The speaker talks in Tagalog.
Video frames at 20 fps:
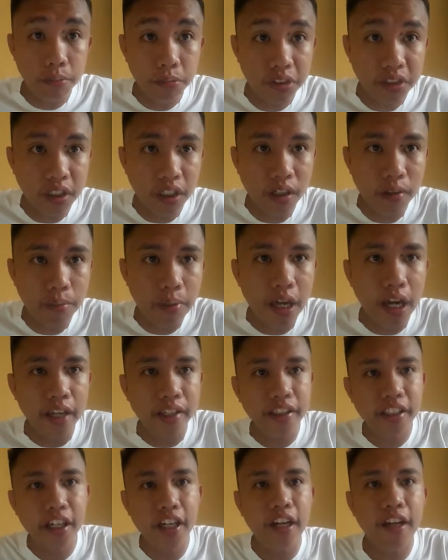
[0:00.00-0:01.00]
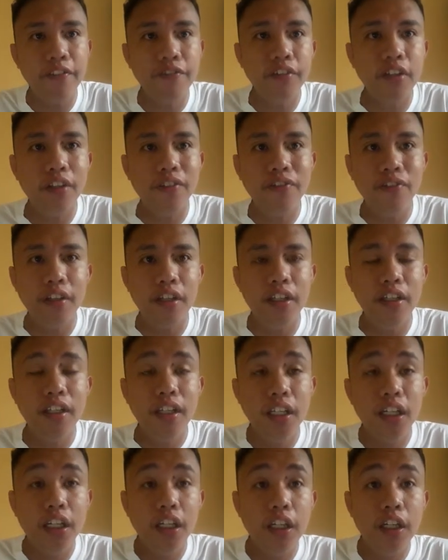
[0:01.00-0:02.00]
sa Behind Real Life TV
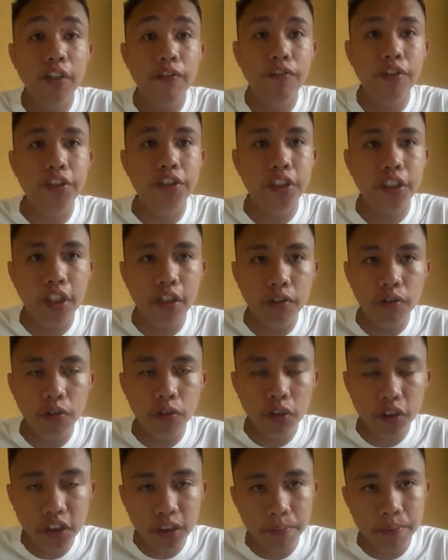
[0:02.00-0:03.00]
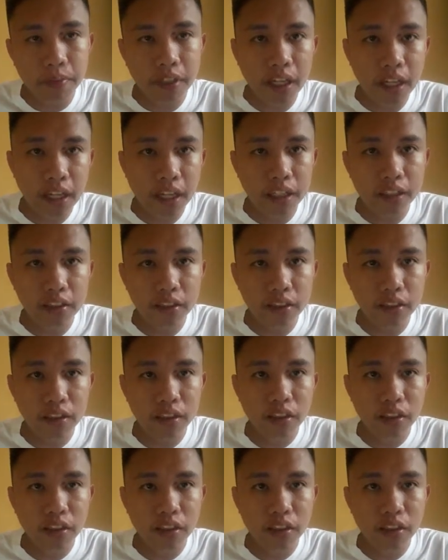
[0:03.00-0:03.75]
featuring Hugot Sipnayan.